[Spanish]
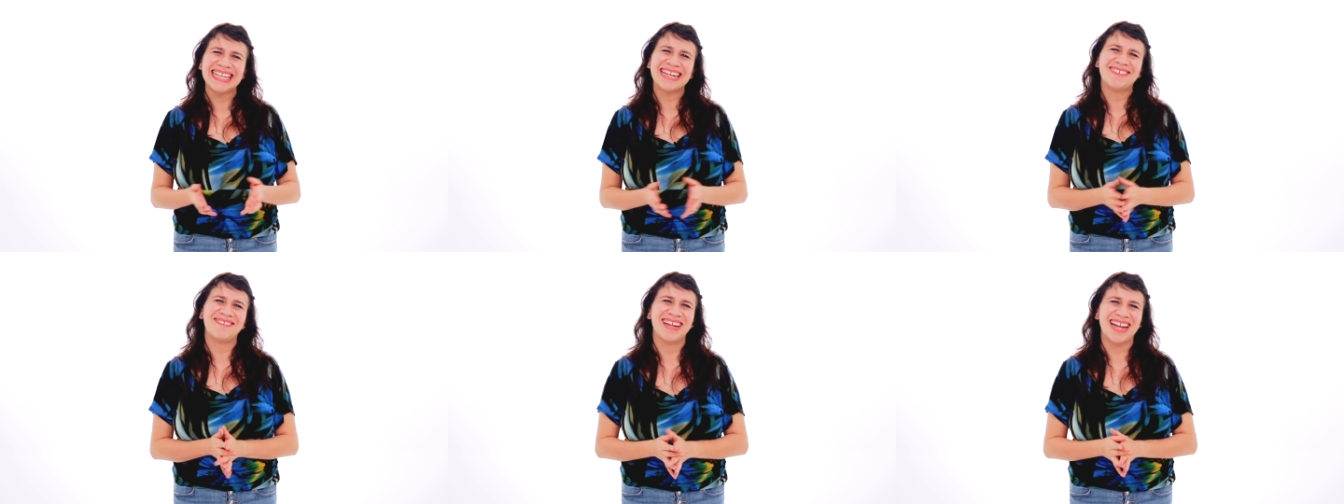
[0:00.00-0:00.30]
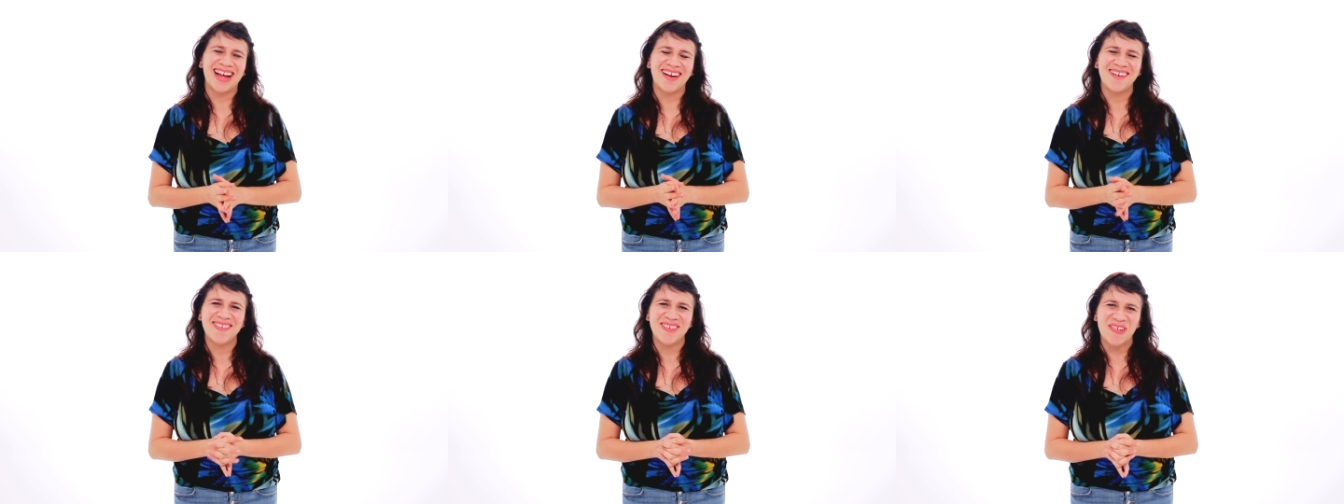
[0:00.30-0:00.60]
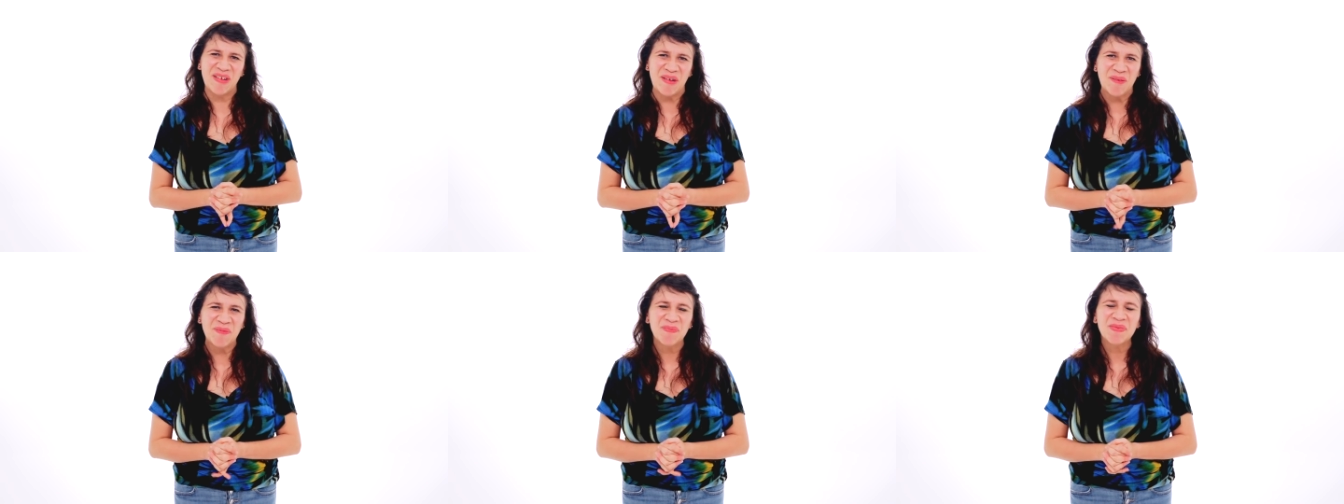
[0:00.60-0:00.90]
servirá o
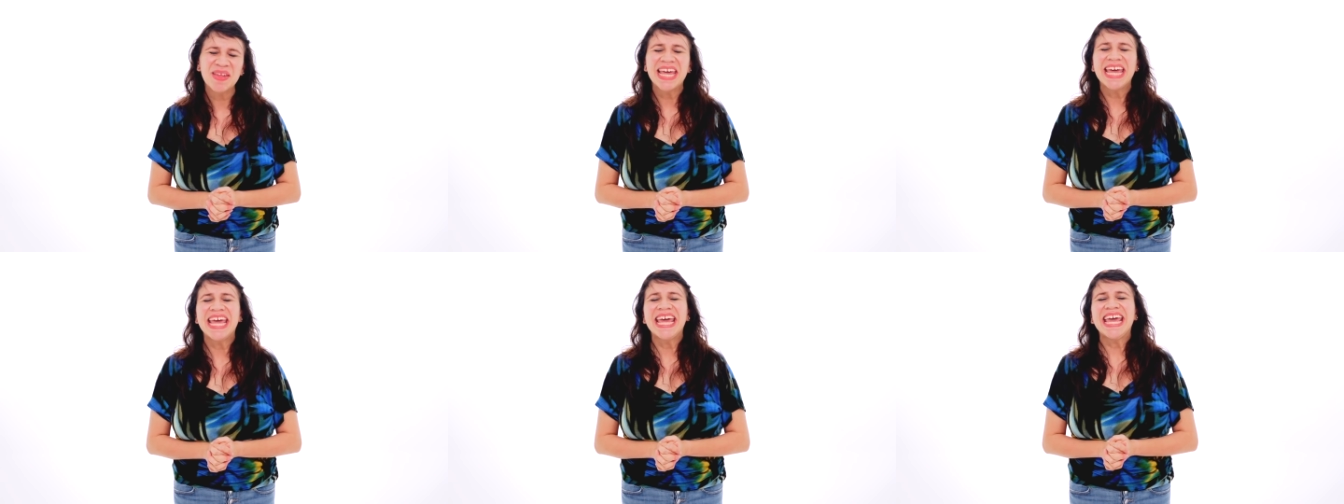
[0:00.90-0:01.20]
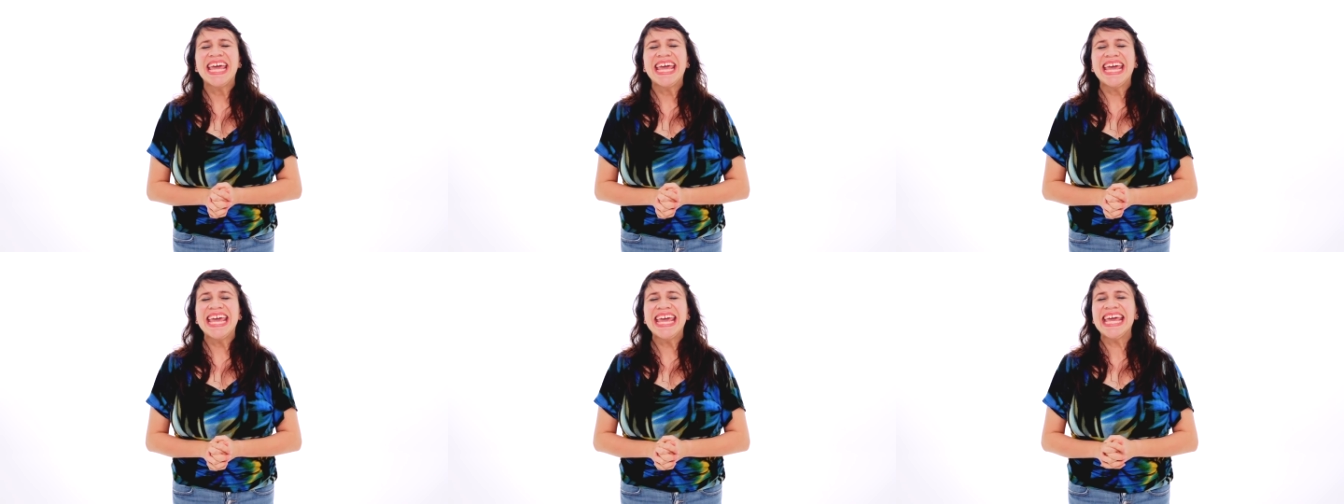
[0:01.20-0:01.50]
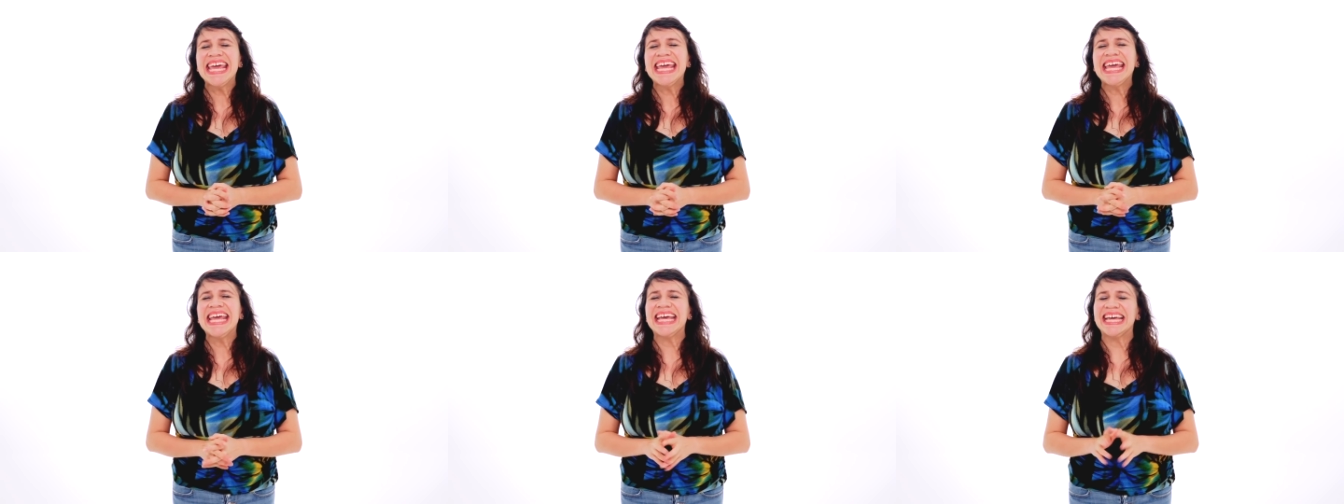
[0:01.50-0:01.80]
no.
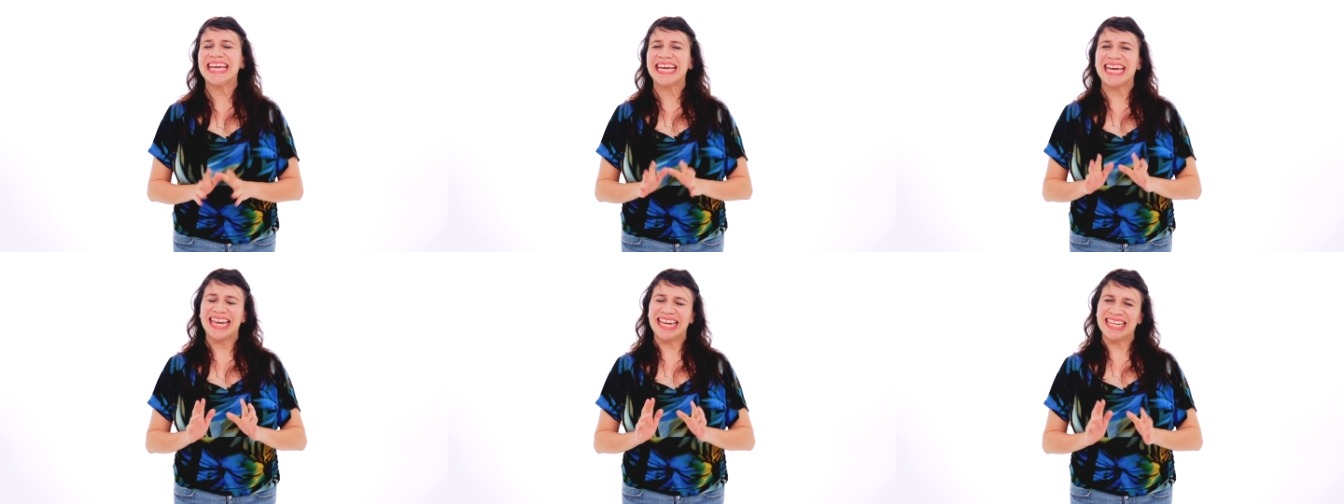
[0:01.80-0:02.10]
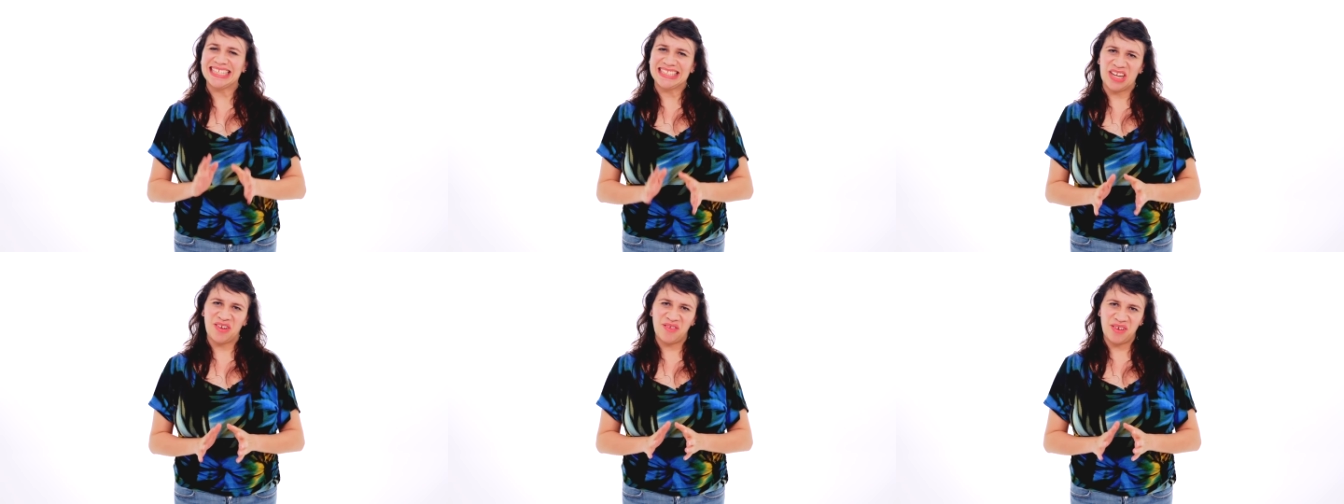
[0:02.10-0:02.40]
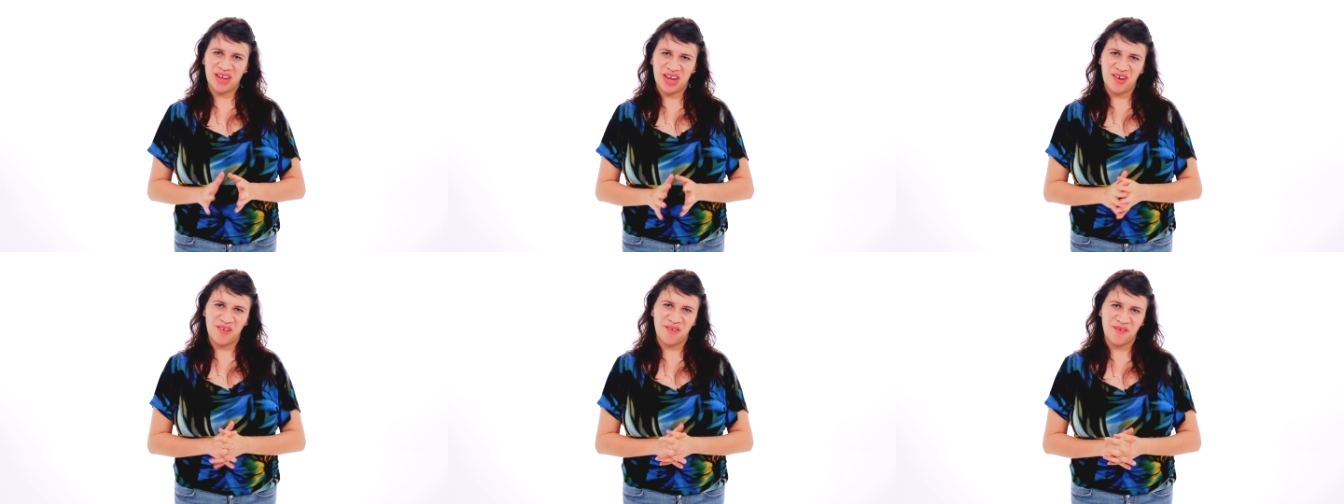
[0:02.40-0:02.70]
Y que les tengo
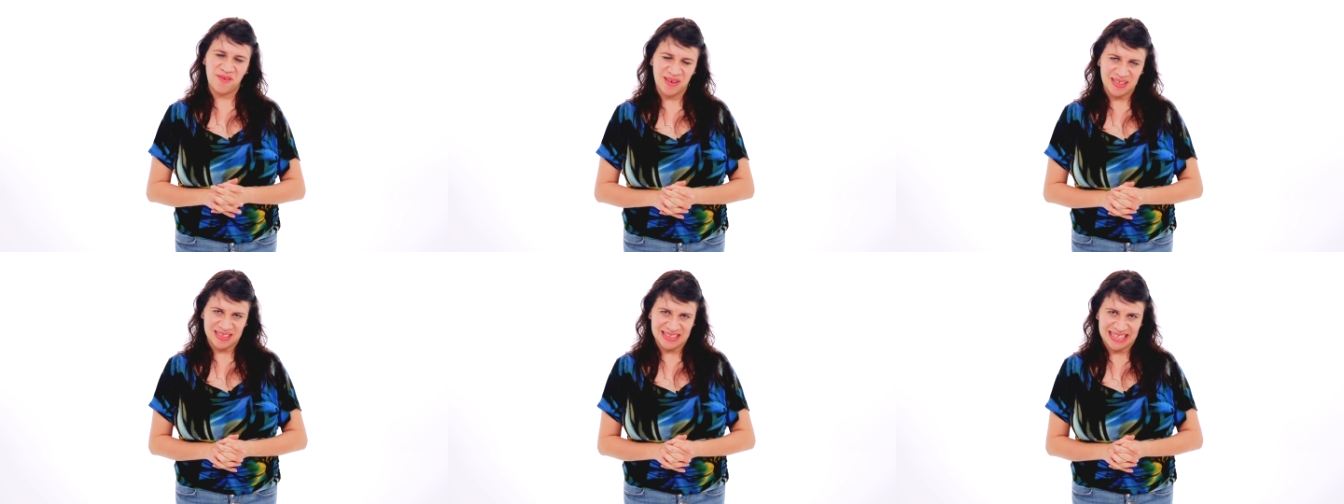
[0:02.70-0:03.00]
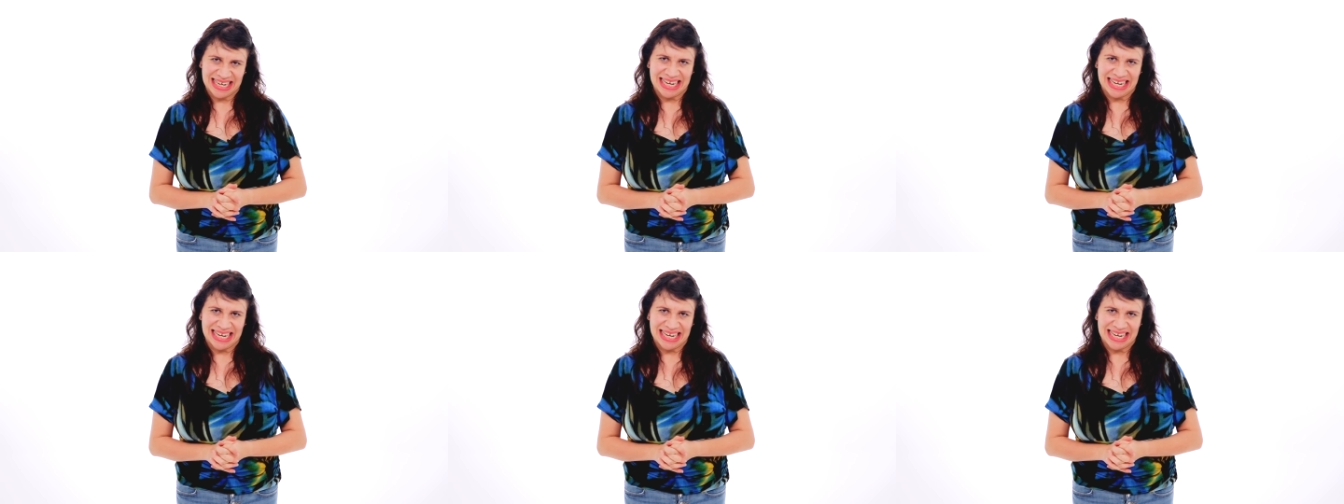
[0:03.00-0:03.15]
que confesar,